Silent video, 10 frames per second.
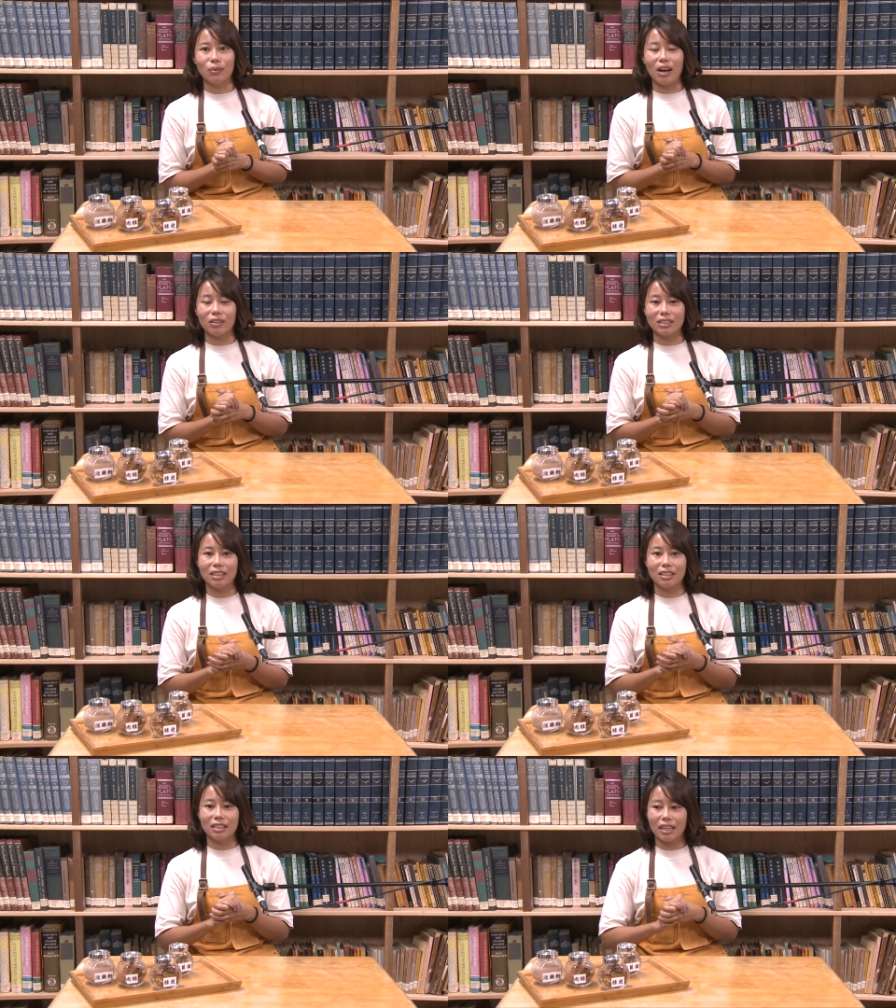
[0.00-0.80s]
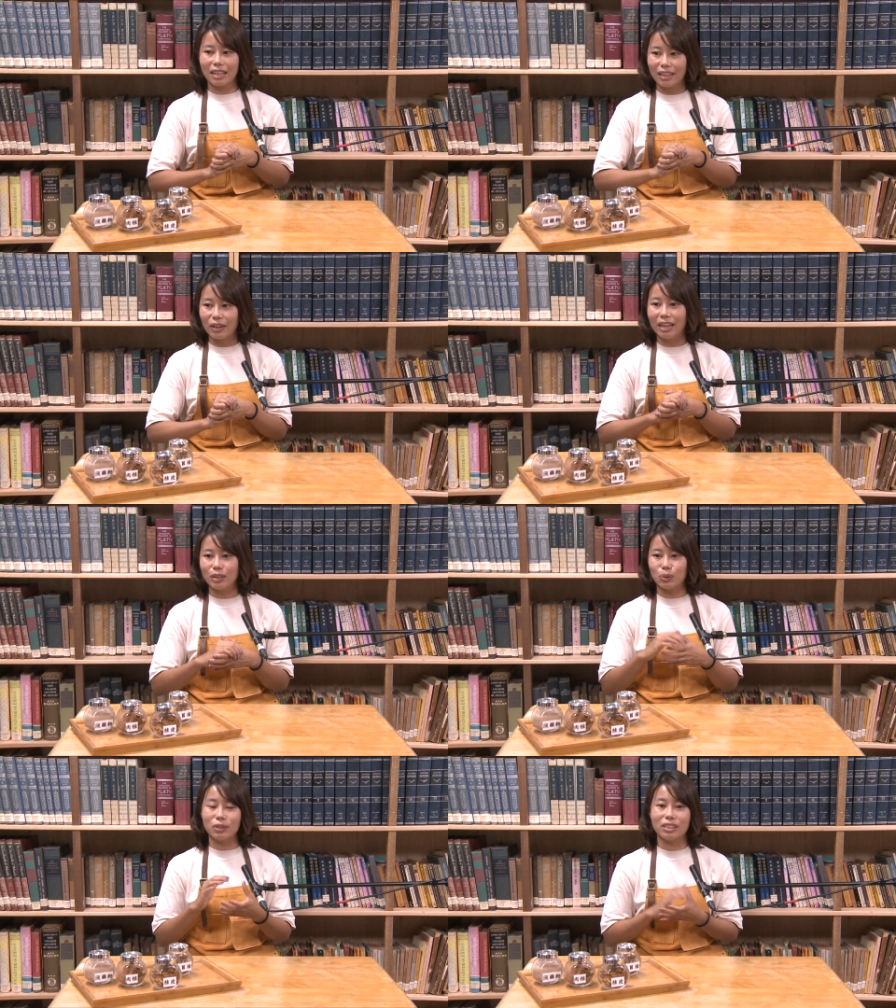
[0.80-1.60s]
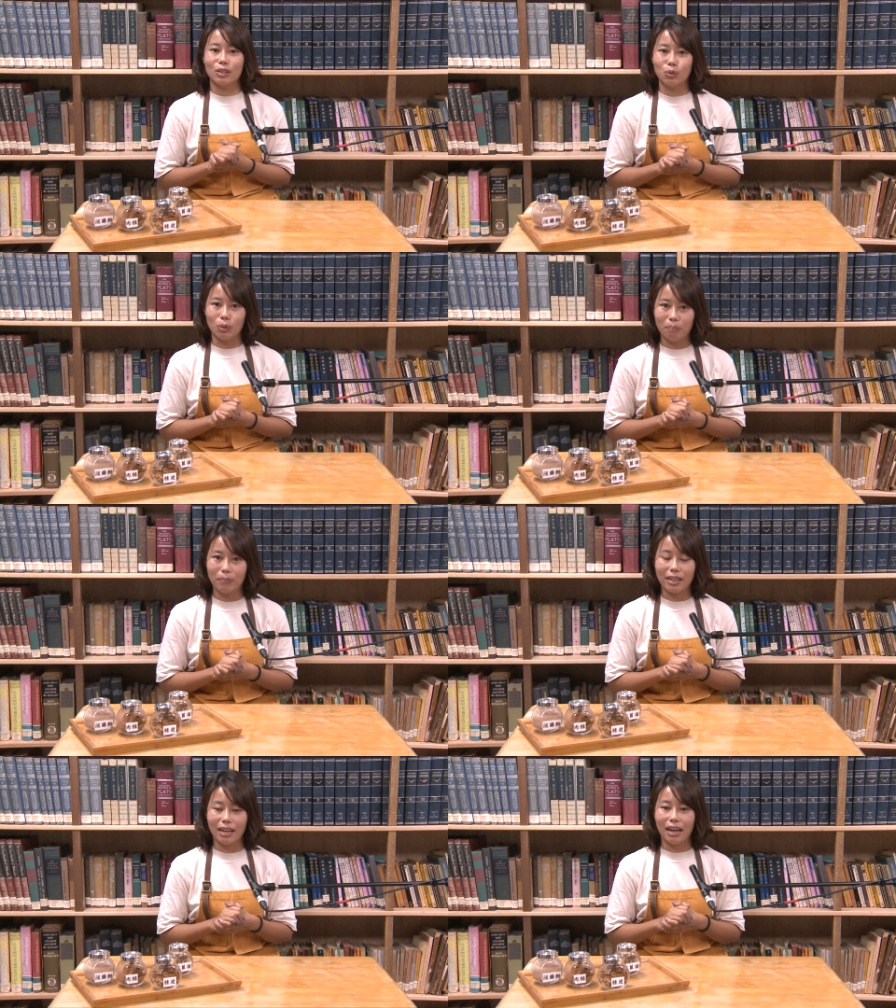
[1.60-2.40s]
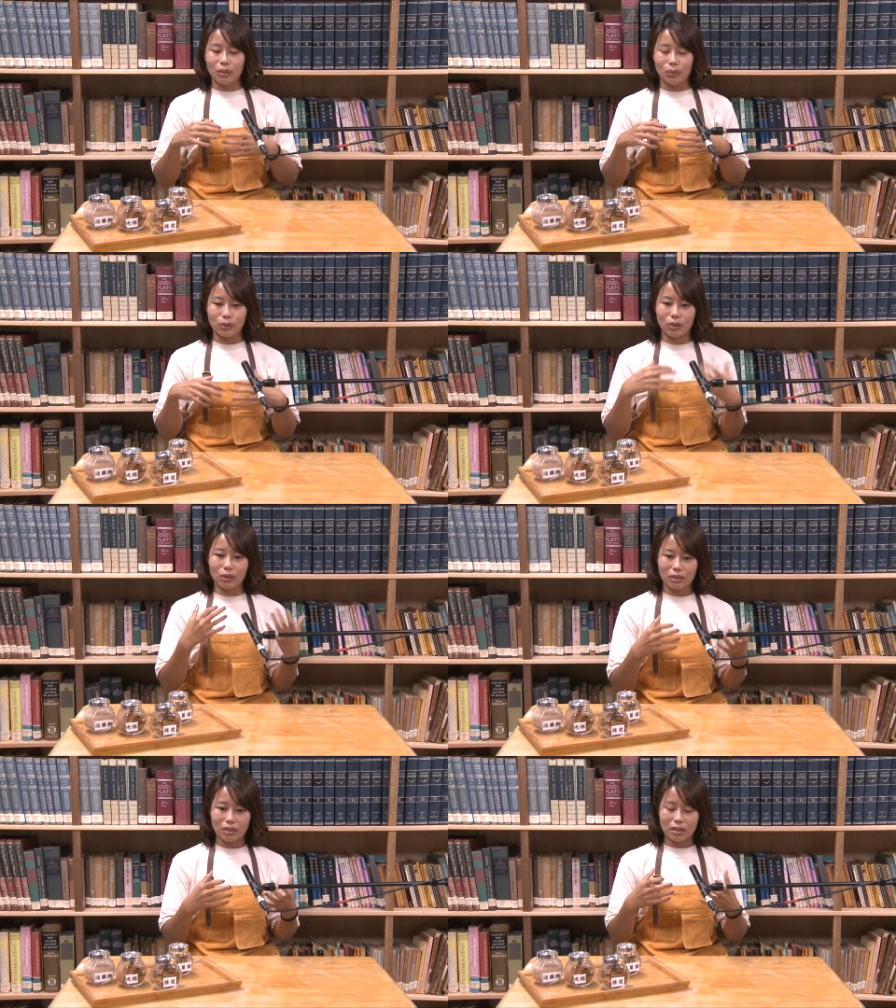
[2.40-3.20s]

我好像应该要来做一些准备啊，我就。